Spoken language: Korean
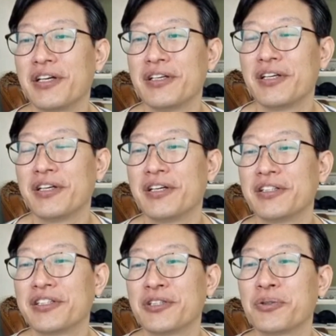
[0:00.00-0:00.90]
게
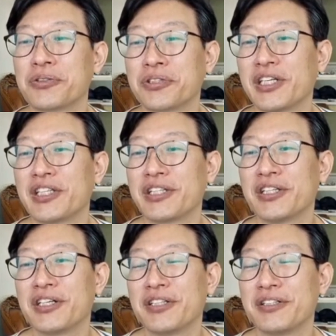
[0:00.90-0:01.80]
예, 칭호도 듣게
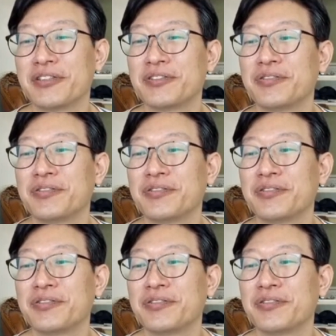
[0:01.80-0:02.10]
된다.